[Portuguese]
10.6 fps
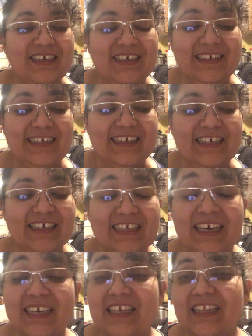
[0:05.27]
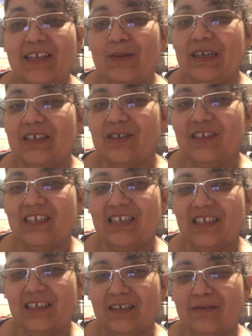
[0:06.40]
É, aqui tem uma
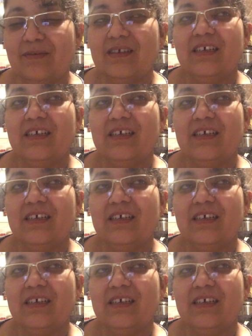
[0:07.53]
associação